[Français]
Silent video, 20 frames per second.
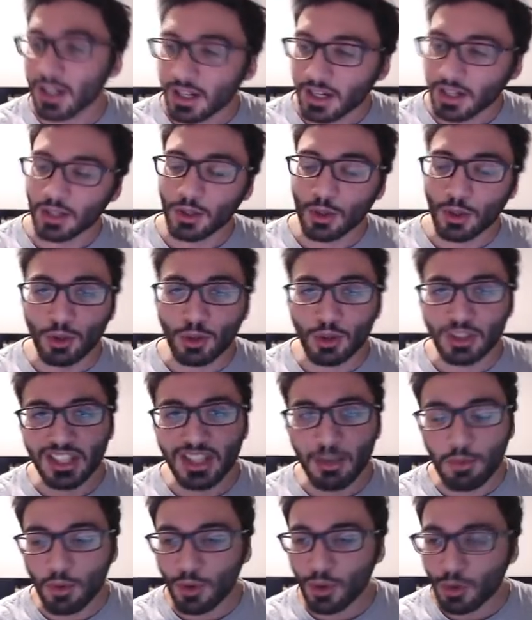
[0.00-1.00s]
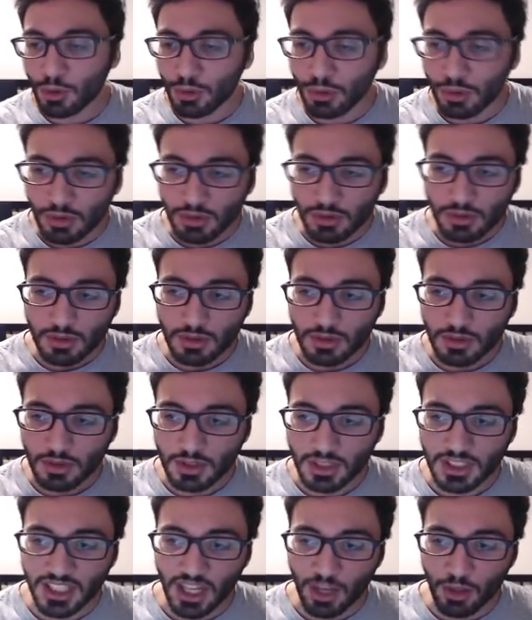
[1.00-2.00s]
le deuxième Goku
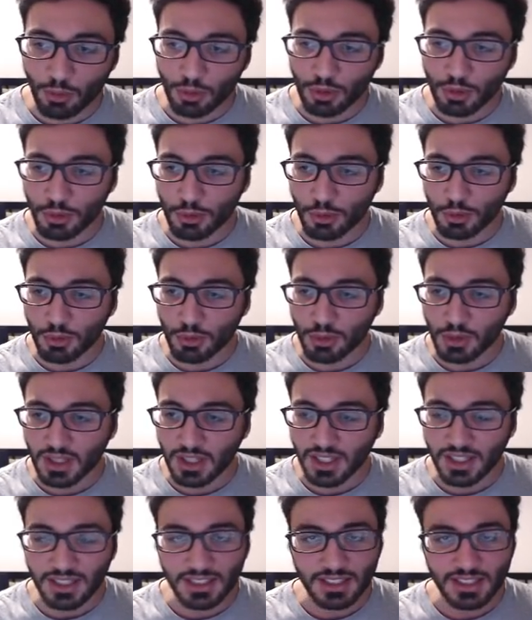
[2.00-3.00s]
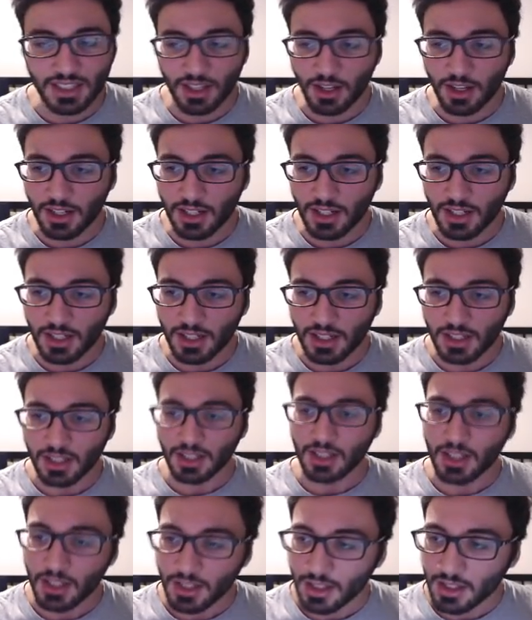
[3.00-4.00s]
qui annonce le Goku Ultra Instinct. Hein.
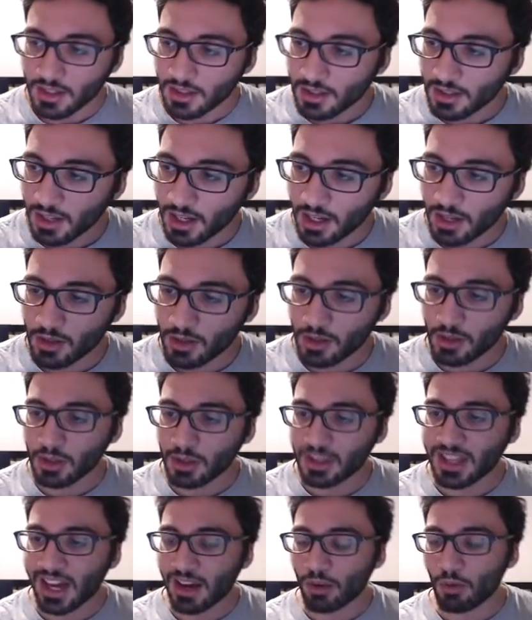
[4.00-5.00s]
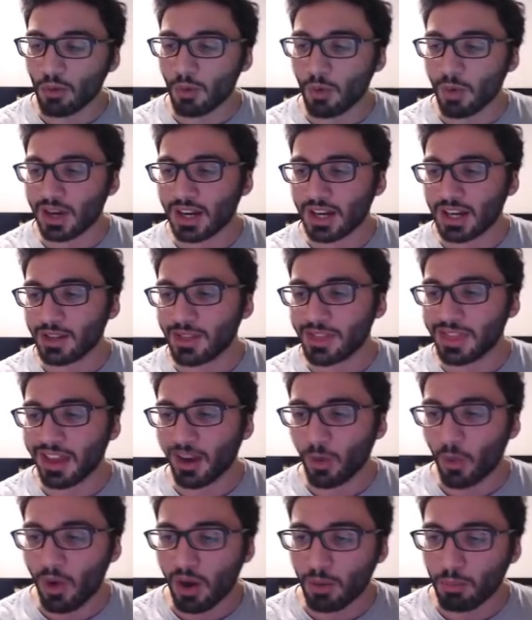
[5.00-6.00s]
Ah, le, le, daron, le
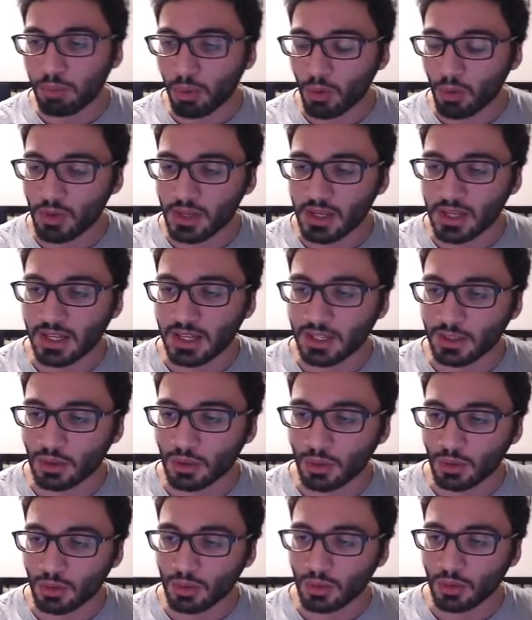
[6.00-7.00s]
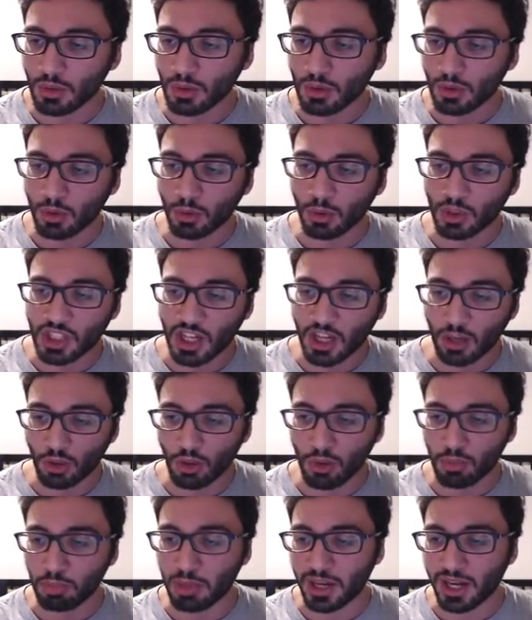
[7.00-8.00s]
daron a brûlé là, ce, clochard
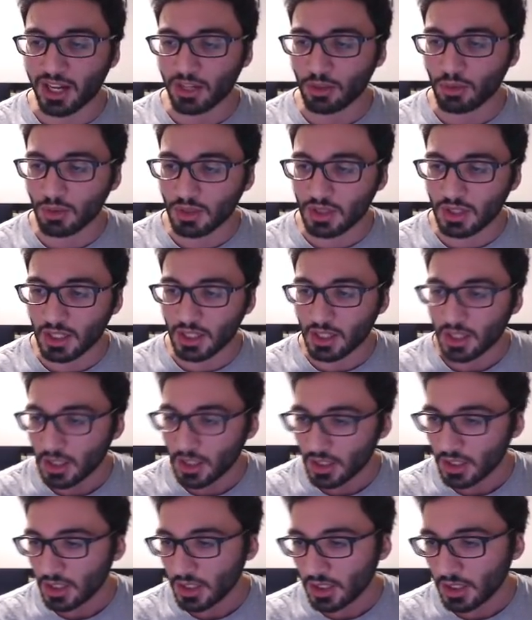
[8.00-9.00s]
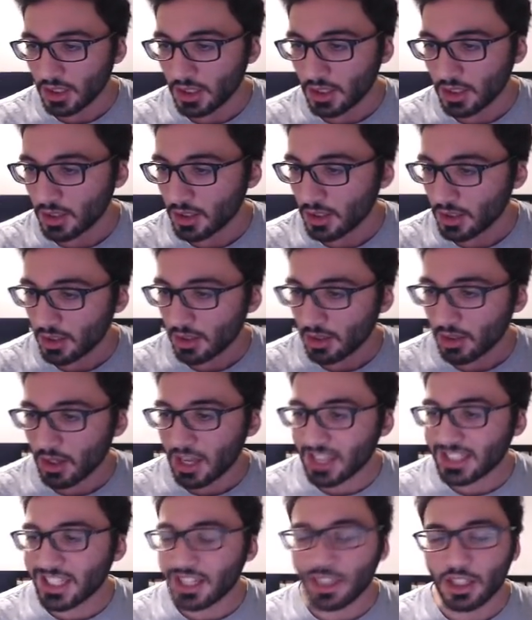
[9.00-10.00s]
de Paragus là.
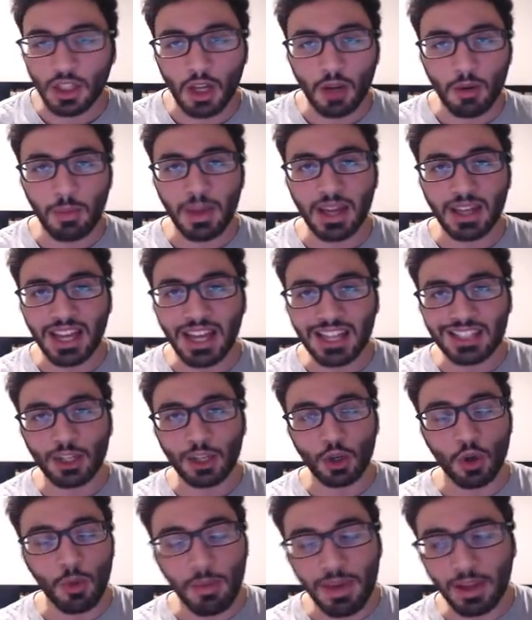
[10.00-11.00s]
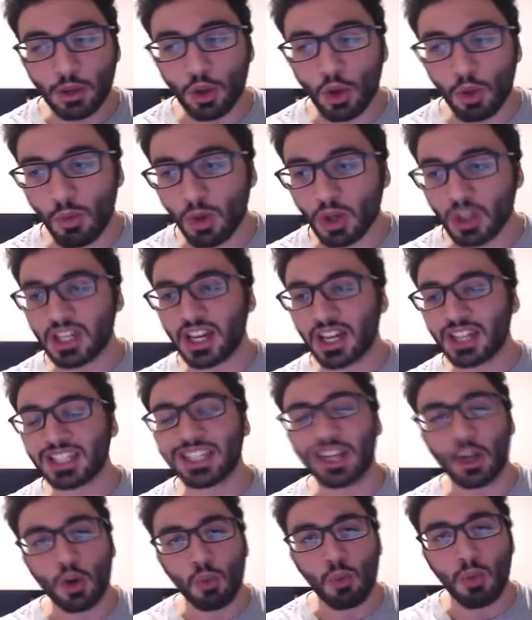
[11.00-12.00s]
Ah, c'est le seul mec, ah, c'est le mec de manga
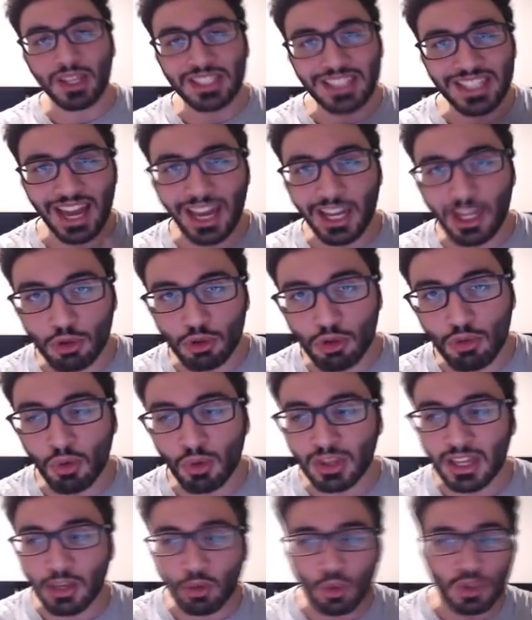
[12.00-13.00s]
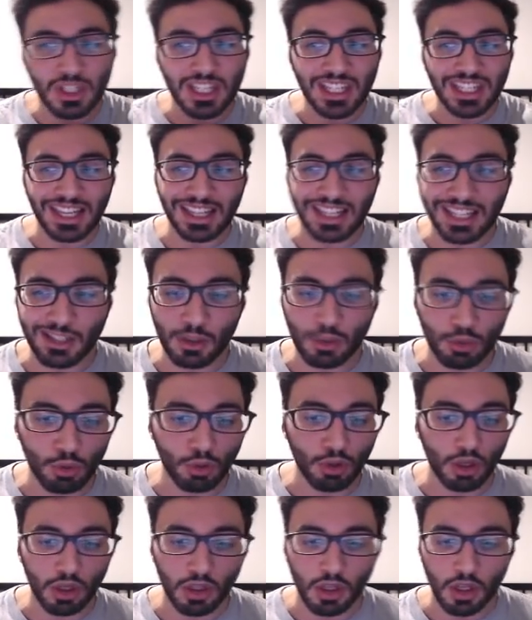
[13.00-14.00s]
qui a le moins de caresse du monde avec une cicatrice sur
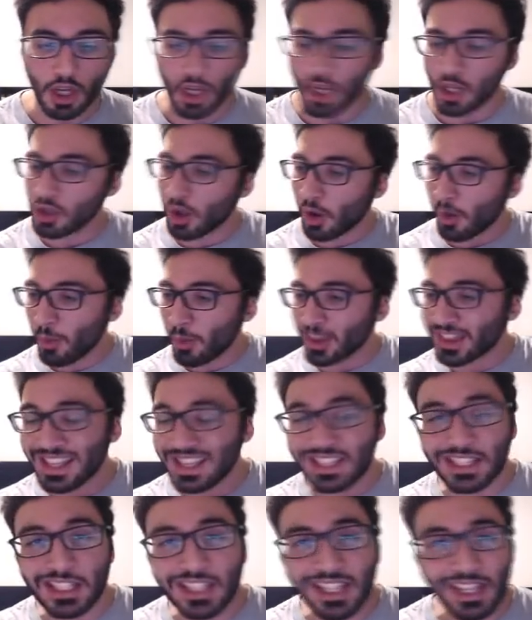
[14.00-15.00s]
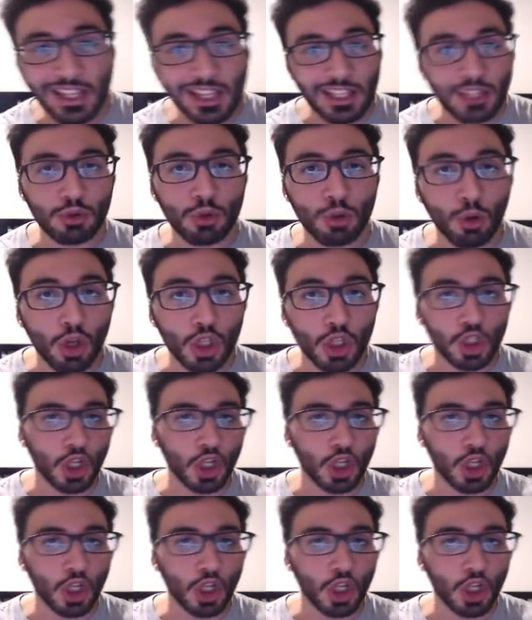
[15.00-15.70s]
l'œil. Normalement, t'as une cicatrice sur le genre